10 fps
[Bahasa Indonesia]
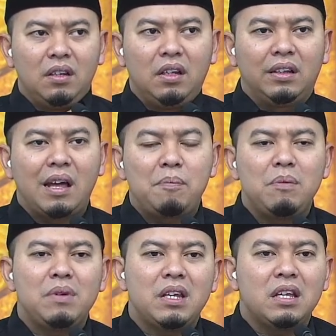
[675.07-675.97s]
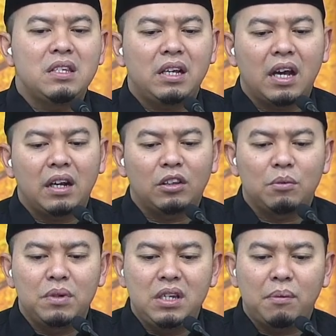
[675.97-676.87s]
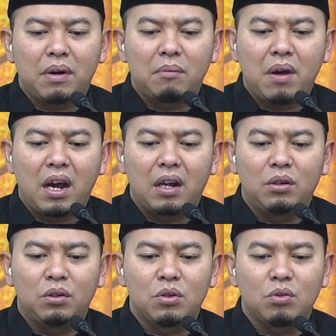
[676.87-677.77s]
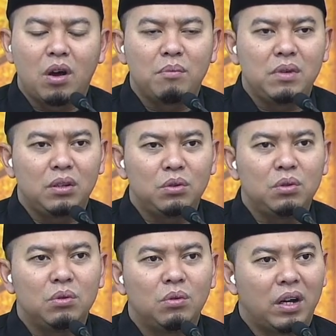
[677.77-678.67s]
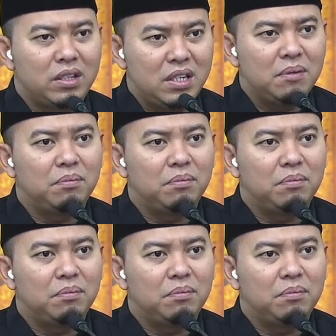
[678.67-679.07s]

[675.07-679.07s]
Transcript: Tapi menyajikan atau menyiapkan makan untuk suami itu wajib.